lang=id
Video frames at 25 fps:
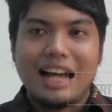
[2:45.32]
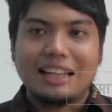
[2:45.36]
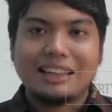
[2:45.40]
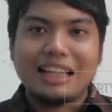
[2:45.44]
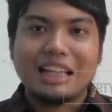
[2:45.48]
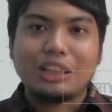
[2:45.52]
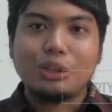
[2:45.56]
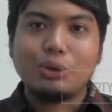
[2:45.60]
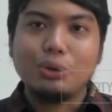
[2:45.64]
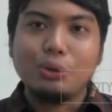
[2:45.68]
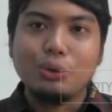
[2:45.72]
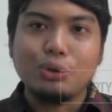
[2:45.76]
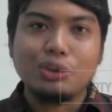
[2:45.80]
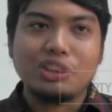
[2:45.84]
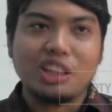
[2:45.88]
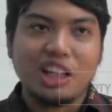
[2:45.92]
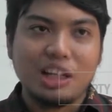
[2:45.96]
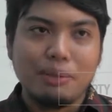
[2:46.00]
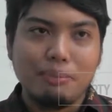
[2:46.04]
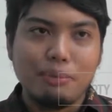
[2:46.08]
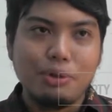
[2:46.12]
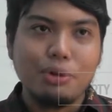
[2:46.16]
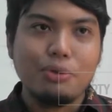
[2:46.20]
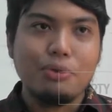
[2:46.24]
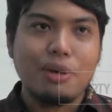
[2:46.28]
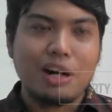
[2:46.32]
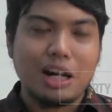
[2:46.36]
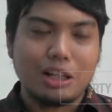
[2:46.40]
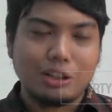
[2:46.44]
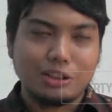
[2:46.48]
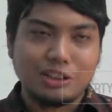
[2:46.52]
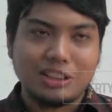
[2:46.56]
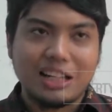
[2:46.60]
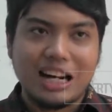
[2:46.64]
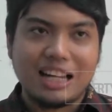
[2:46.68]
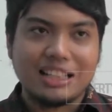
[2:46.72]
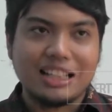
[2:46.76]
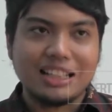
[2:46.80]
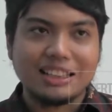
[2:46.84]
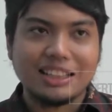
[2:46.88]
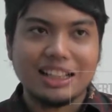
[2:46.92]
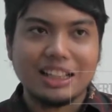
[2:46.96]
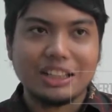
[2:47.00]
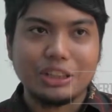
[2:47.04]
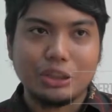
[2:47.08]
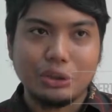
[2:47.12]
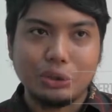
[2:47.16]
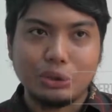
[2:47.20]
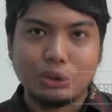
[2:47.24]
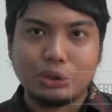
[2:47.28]
di atas suhu 1200 derajat
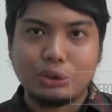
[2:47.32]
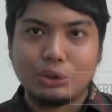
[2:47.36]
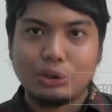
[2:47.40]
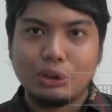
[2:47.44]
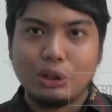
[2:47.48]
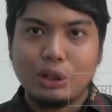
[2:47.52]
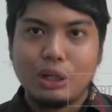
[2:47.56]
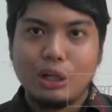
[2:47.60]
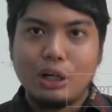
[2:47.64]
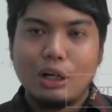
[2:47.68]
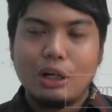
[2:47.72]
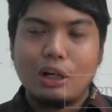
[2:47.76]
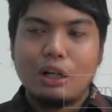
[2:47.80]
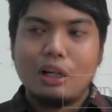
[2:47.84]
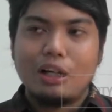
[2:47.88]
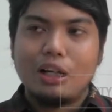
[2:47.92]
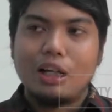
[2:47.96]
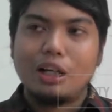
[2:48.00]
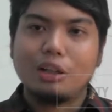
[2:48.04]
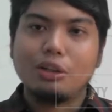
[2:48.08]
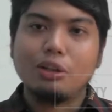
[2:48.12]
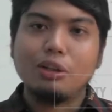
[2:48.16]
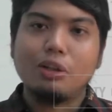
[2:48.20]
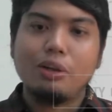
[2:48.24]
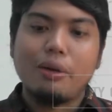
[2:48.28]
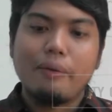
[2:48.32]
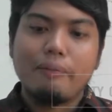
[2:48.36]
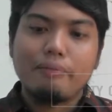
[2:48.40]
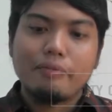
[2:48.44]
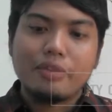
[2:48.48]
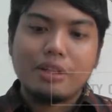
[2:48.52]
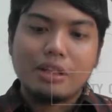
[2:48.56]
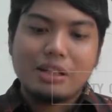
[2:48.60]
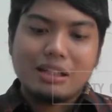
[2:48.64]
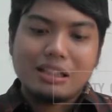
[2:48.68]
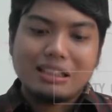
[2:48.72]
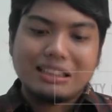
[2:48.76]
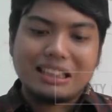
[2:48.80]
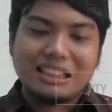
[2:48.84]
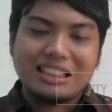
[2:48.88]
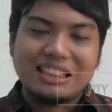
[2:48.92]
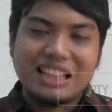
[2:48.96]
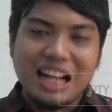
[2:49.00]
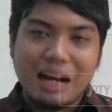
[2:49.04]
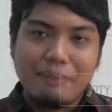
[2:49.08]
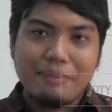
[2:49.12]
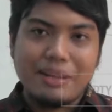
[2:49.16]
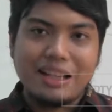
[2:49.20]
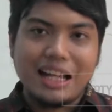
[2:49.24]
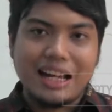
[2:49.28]
celcius itu
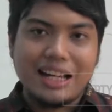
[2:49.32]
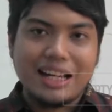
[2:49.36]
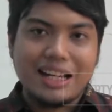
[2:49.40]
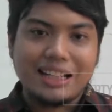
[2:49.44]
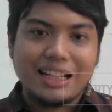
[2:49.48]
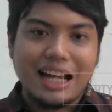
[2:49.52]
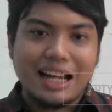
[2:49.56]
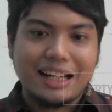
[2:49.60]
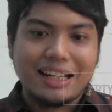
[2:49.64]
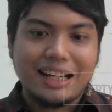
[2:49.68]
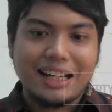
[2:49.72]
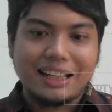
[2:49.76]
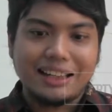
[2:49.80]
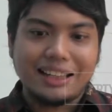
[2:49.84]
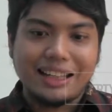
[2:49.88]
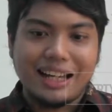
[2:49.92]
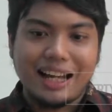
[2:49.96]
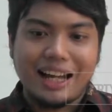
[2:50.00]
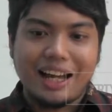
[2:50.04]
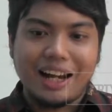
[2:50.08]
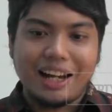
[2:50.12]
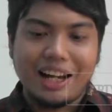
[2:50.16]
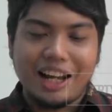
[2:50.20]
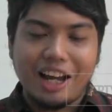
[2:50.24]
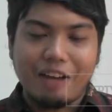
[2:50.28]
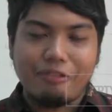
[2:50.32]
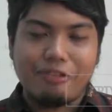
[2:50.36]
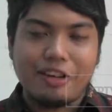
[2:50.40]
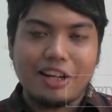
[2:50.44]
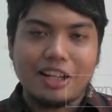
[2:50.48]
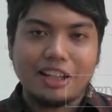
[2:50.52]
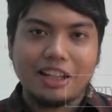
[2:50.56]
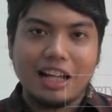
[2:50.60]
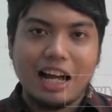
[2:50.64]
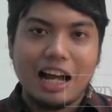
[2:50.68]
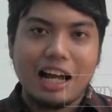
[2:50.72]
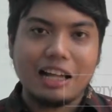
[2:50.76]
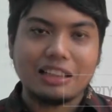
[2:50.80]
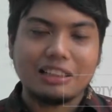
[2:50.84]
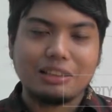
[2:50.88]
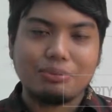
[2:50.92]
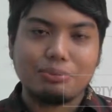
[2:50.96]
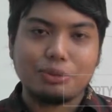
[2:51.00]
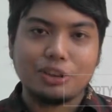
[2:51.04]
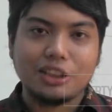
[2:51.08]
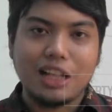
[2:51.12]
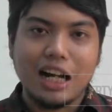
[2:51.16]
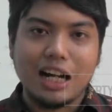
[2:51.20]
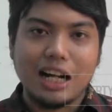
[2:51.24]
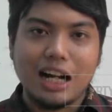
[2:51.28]
sejam yang tadi targetnya RDF yang kita
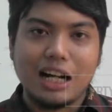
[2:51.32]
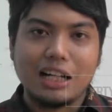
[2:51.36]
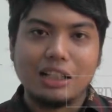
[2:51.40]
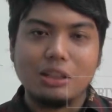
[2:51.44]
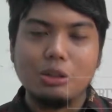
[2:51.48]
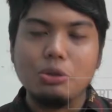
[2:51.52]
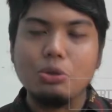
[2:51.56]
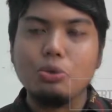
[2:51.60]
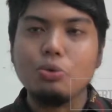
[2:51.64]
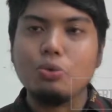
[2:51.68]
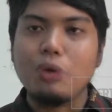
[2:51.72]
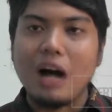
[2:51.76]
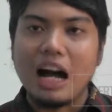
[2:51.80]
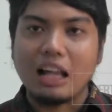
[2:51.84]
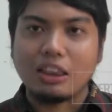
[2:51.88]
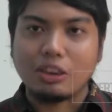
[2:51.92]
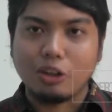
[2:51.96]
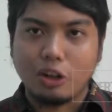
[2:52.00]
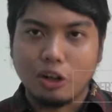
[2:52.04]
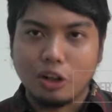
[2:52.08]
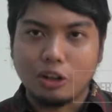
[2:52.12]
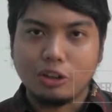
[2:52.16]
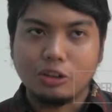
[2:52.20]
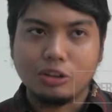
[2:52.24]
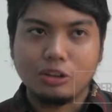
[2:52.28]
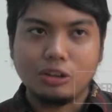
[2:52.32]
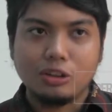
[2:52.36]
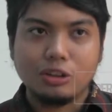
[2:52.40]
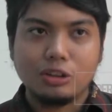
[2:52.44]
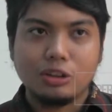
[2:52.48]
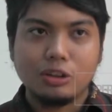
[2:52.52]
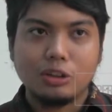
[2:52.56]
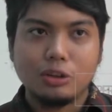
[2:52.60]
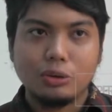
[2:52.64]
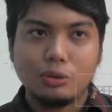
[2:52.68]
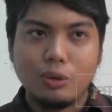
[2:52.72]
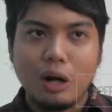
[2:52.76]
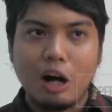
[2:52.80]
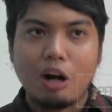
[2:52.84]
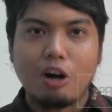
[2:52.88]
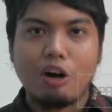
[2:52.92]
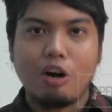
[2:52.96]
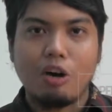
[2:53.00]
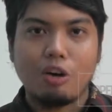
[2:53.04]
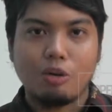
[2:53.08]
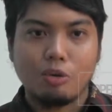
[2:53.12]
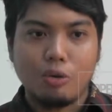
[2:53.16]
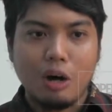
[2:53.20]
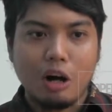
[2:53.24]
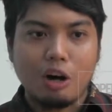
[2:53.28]
musnahkan 2 ton
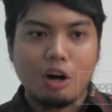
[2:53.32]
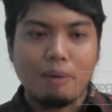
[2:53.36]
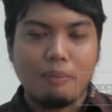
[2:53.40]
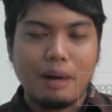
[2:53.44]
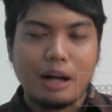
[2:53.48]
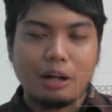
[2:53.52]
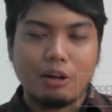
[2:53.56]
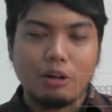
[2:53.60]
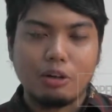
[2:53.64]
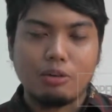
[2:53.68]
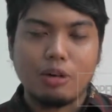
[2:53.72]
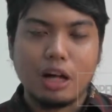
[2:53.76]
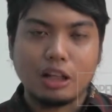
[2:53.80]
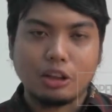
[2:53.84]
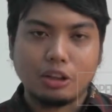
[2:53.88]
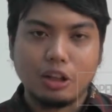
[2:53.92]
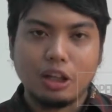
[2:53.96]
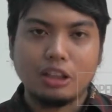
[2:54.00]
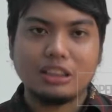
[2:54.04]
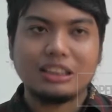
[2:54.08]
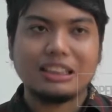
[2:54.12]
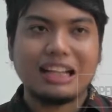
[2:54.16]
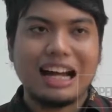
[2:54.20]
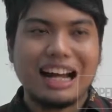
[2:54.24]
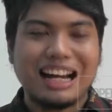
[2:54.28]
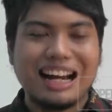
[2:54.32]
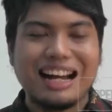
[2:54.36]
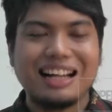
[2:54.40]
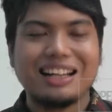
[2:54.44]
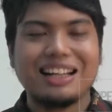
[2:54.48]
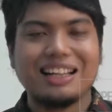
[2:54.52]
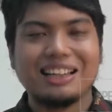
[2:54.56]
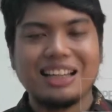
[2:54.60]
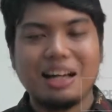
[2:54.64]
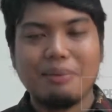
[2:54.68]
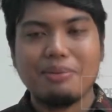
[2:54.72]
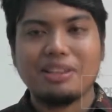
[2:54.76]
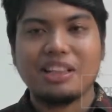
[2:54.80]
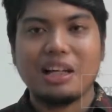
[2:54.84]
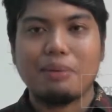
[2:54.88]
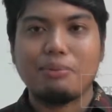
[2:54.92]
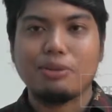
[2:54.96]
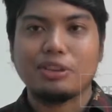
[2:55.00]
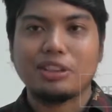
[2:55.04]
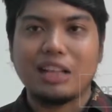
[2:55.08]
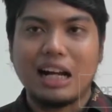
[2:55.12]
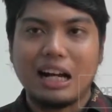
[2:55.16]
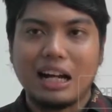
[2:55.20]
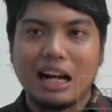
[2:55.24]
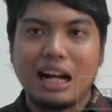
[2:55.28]
2,02 ton sekarang kita bisa
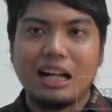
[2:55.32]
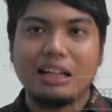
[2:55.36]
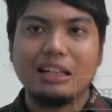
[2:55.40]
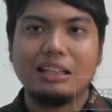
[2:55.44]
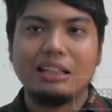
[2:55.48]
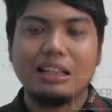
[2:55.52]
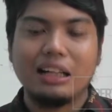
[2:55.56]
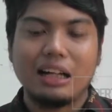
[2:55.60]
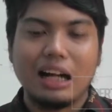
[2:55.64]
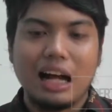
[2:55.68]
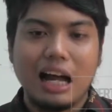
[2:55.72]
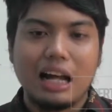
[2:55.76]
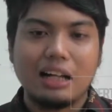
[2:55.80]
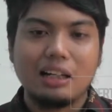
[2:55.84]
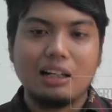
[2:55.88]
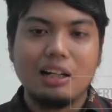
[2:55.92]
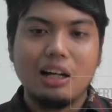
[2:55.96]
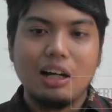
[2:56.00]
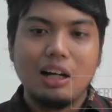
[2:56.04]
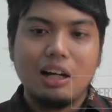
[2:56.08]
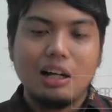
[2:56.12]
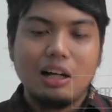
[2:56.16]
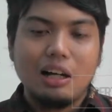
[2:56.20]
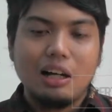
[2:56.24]
musnahkan dengan